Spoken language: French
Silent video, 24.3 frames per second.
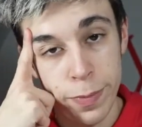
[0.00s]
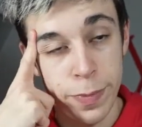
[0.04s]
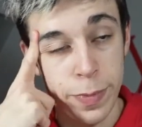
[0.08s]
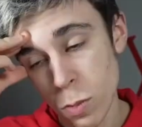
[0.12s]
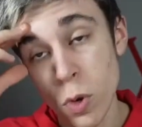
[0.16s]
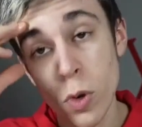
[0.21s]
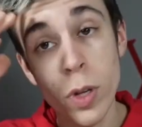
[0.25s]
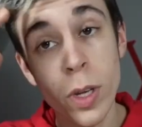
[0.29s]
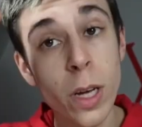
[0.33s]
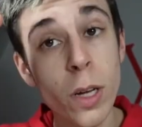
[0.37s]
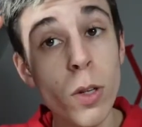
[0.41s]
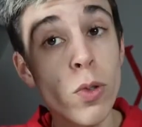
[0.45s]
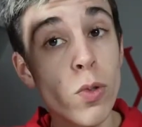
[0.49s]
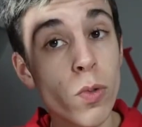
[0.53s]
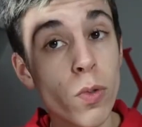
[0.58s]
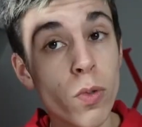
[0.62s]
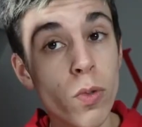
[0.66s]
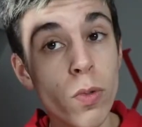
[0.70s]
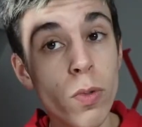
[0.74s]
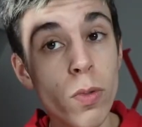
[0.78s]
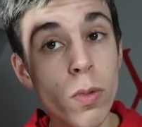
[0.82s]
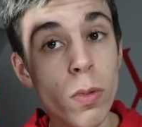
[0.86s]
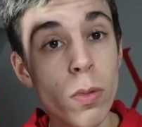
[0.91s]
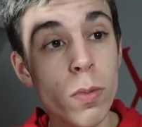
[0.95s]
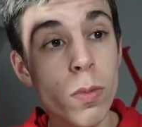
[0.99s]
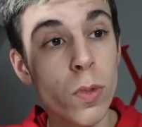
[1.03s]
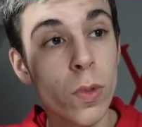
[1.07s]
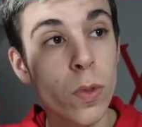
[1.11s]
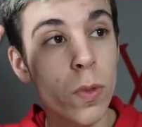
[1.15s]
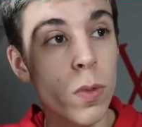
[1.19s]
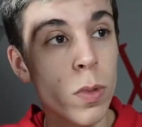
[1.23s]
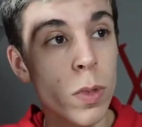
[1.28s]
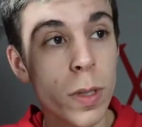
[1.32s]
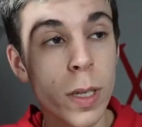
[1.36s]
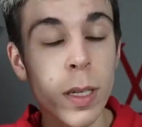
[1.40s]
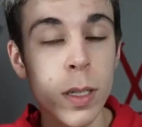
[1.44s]
Le gars du coup
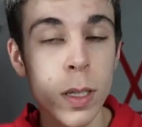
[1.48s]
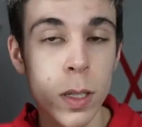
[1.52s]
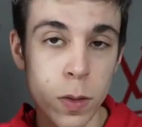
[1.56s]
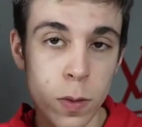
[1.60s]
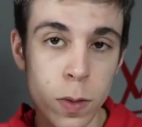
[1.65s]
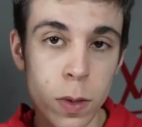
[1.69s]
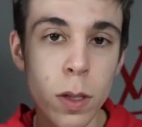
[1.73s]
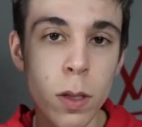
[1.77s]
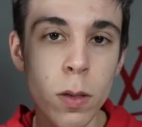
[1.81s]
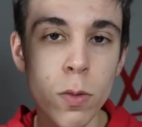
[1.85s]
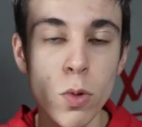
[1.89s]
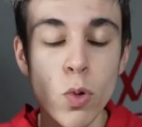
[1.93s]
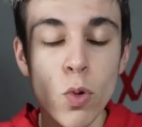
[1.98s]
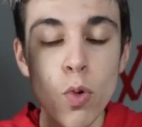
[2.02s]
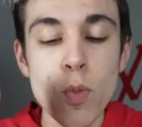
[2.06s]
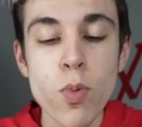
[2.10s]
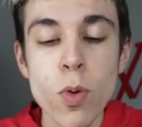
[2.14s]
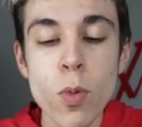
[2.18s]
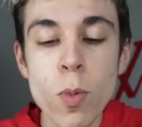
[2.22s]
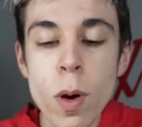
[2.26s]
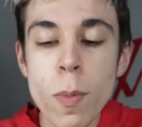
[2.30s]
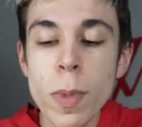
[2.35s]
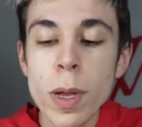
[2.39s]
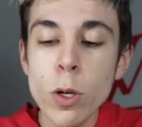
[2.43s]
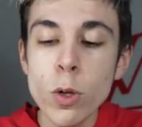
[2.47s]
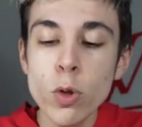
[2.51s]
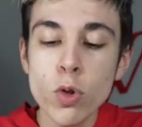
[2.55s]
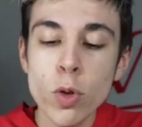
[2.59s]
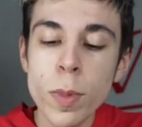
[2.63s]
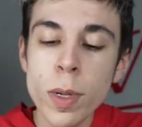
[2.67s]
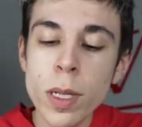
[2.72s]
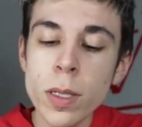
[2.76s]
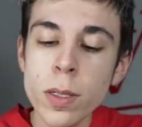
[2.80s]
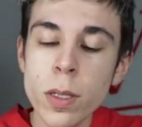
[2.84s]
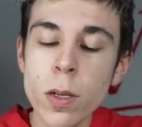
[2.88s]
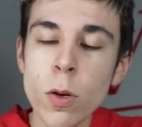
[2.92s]
me certifie. Du coup pour moi milieu de
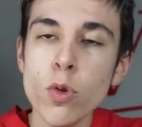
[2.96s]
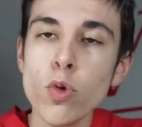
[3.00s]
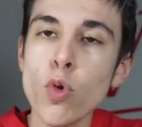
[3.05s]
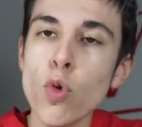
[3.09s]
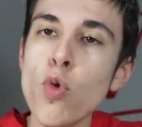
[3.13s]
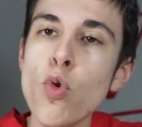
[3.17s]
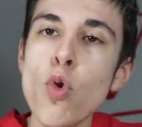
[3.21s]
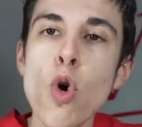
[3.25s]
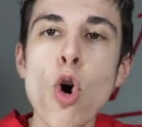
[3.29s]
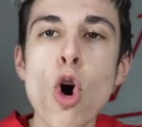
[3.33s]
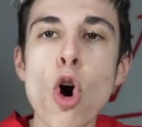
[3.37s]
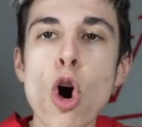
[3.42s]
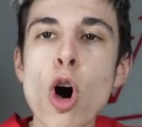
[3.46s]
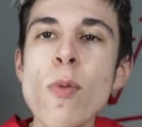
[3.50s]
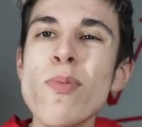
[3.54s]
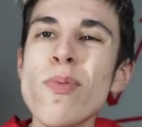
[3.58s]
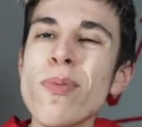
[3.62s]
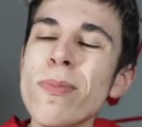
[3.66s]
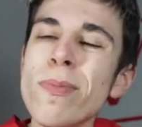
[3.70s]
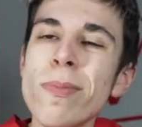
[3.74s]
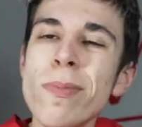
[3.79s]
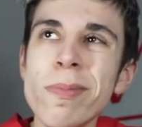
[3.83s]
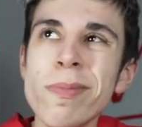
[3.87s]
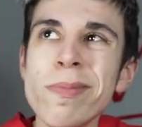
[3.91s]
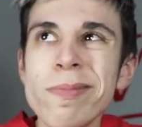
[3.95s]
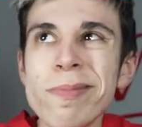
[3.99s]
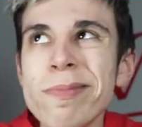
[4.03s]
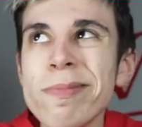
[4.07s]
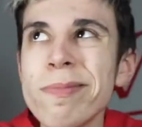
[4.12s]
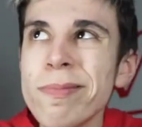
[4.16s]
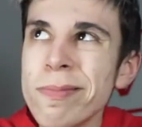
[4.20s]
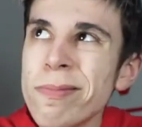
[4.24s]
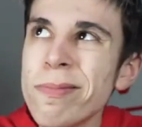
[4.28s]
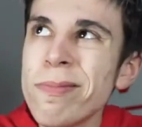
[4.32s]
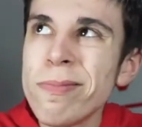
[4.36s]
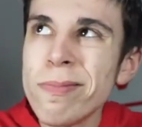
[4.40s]
semaine c'est entre hop
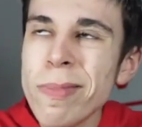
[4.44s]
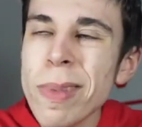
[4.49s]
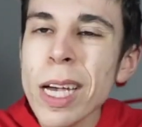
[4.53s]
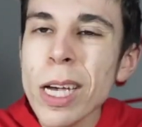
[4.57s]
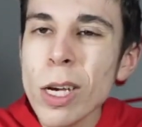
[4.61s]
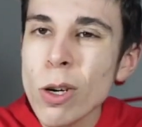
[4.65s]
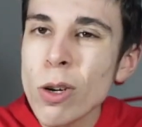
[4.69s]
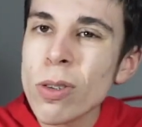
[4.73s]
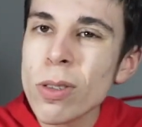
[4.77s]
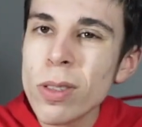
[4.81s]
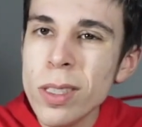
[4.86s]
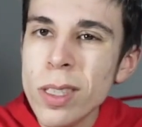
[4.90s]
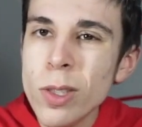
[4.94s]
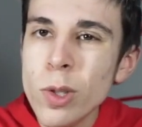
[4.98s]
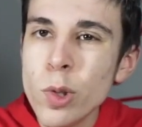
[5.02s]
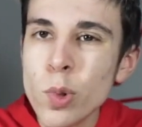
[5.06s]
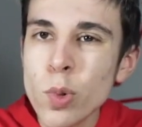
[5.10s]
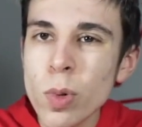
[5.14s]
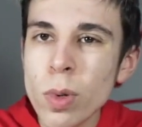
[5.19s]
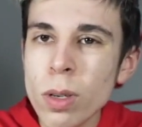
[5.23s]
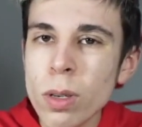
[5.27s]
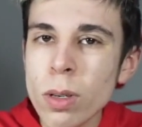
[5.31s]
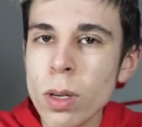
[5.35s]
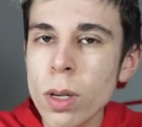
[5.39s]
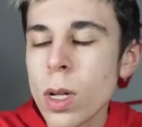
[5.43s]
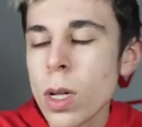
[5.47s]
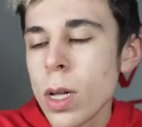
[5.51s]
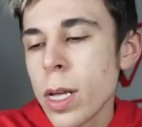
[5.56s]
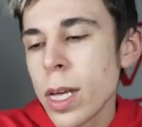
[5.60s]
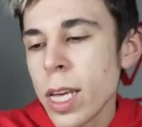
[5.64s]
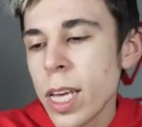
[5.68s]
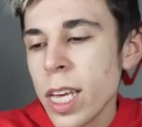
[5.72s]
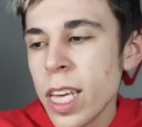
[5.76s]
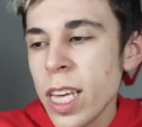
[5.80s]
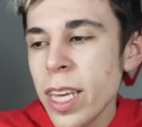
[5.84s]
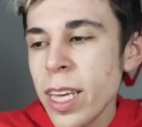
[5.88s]
mercredi tu vois
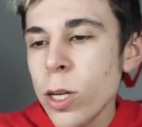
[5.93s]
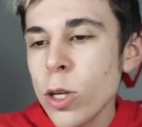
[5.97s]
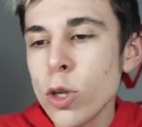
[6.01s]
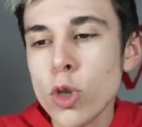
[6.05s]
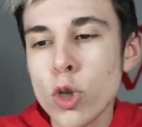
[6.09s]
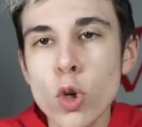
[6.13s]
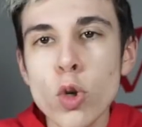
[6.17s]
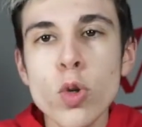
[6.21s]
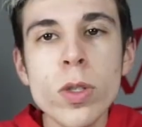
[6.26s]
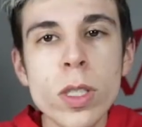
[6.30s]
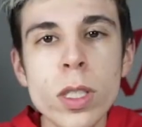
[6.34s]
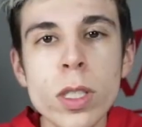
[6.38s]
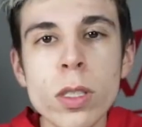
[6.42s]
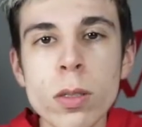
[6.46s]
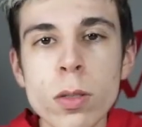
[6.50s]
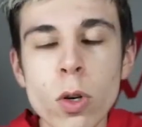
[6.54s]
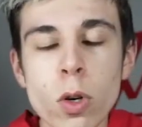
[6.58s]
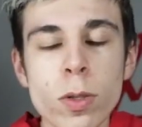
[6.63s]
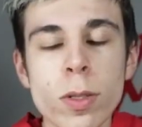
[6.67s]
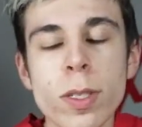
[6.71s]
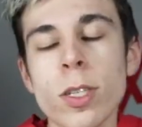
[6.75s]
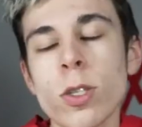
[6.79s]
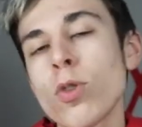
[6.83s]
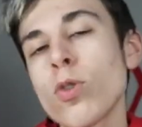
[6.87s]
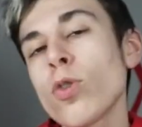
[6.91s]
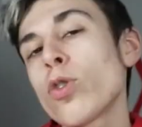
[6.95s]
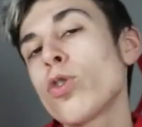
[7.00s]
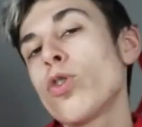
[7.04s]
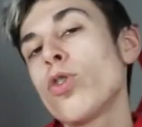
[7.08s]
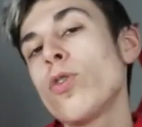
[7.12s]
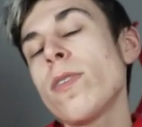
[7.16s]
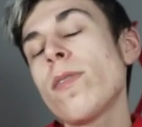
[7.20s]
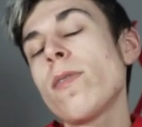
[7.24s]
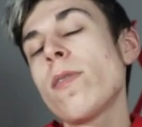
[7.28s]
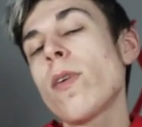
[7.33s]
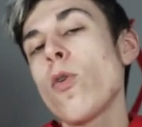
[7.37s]
et jeudi. En sachant que je
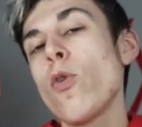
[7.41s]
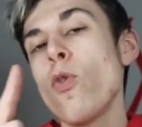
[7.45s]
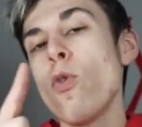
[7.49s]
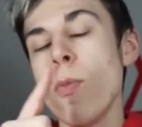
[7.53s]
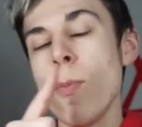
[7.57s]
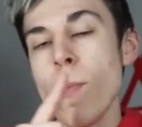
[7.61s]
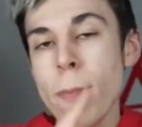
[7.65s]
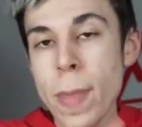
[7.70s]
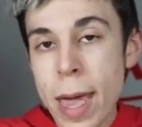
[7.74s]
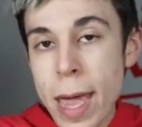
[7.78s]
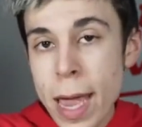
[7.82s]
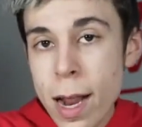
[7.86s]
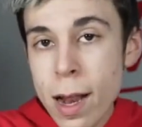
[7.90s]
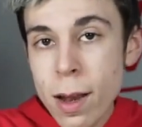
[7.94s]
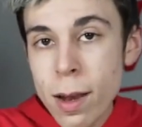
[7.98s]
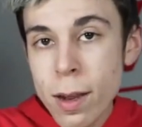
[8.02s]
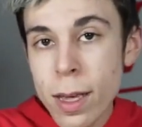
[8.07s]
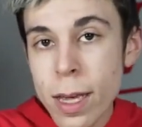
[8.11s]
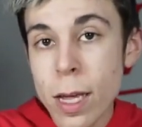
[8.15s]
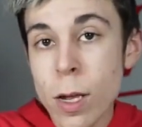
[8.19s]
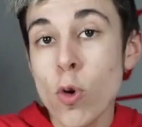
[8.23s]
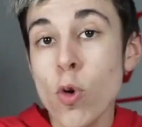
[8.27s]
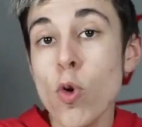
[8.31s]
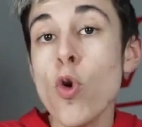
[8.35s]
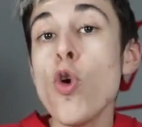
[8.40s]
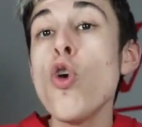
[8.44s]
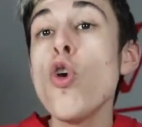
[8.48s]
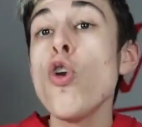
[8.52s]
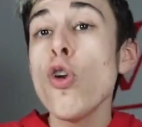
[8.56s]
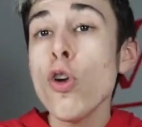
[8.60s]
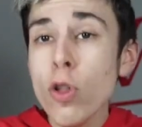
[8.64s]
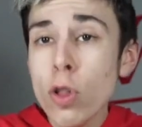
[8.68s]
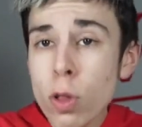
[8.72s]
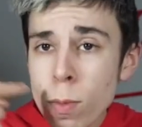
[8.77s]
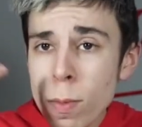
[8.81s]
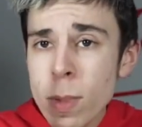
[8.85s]
devais avoir le mail et le
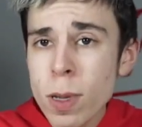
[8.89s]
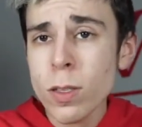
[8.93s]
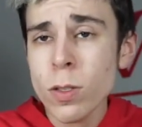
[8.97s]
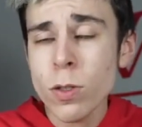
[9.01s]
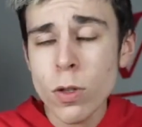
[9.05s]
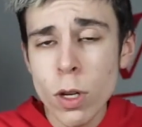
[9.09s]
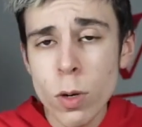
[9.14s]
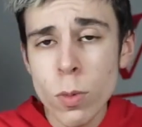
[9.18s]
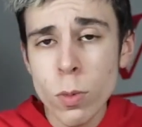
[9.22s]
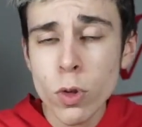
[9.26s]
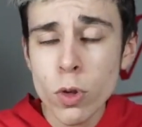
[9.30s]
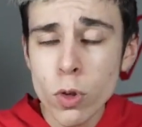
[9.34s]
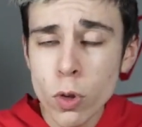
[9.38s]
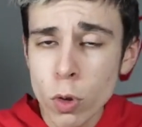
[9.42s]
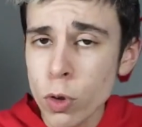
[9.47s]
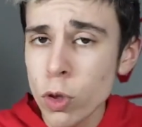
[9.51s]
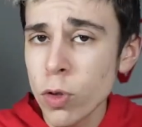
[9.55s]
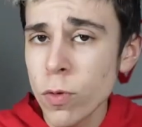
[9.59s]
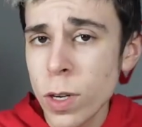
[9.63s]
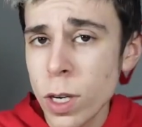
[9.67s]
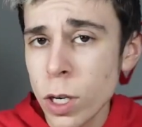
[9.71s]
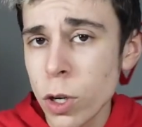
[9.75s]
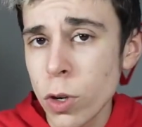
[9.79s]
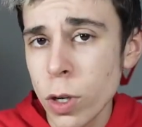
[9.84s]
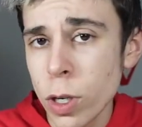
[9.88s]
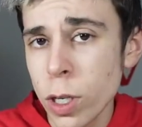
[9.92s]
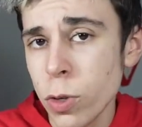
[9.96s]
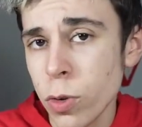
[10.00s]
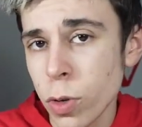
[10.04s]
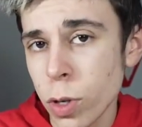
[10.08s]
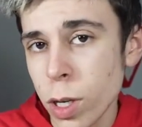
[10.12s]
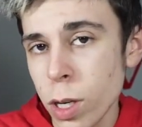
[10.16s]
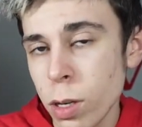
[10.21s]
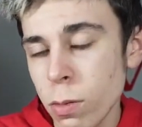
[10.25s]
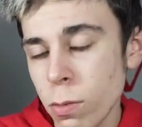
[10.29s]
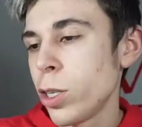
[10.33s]
lendemain seulement je recevais le colis,
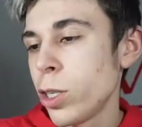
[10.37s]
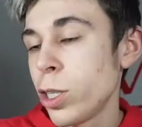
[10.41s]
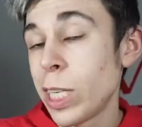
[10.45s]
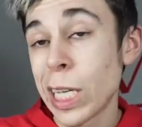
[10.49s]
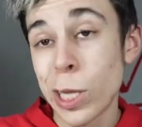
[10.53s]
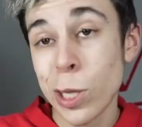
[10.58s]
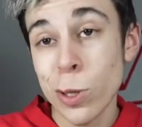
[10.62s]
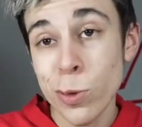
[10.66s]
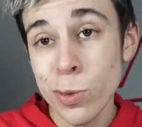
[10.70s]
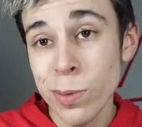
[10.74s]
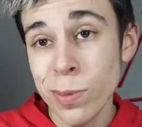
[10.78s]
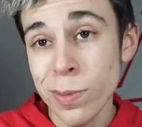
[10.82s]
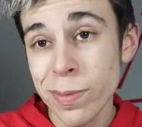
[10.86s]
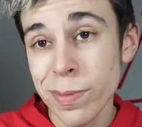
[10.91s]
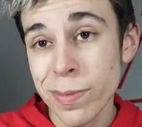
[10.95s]
ok. J'attends.